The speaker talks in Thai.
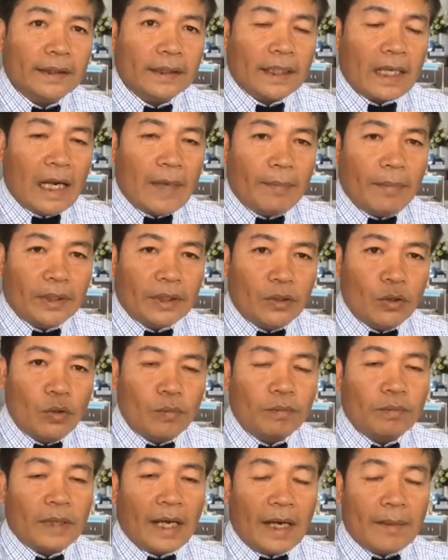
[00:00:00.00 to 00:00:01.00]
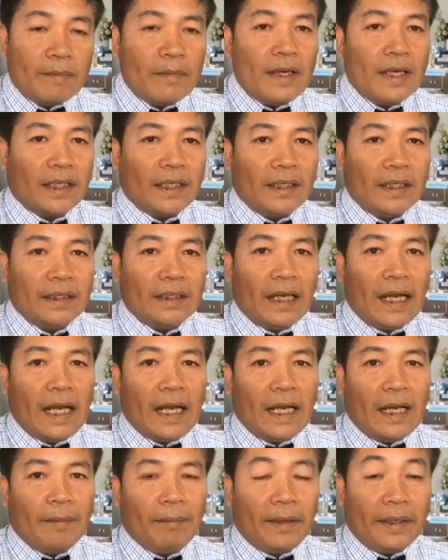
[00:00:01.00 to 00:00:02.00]
การปฏิรูป การเมืองจะเดินหน้า
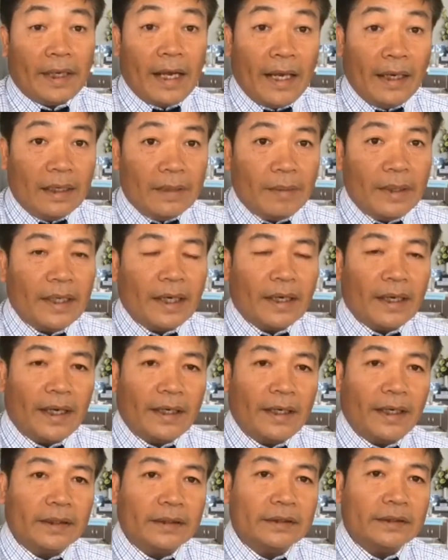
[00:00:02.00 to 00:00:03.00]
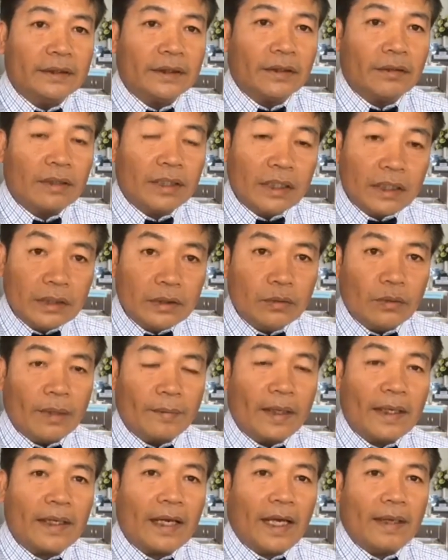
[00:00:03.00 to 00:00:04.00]
ไปได้หรือไม่อย่างไรนั้น ก็ขึ้นอยู่ กับ
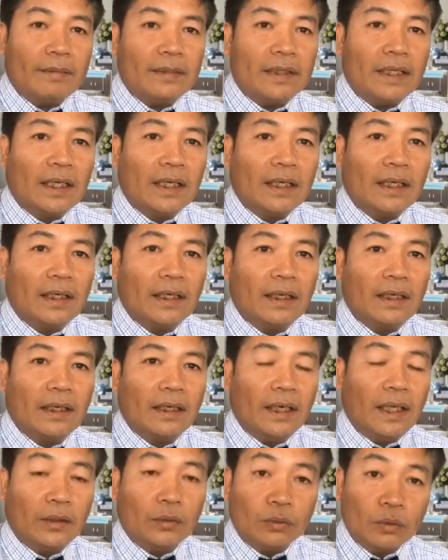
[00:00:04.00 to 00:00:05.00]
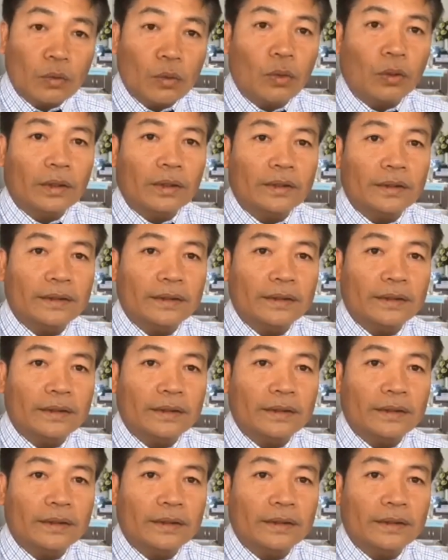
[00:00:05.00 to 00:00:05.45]
นักการเมือง และทุกๆ คน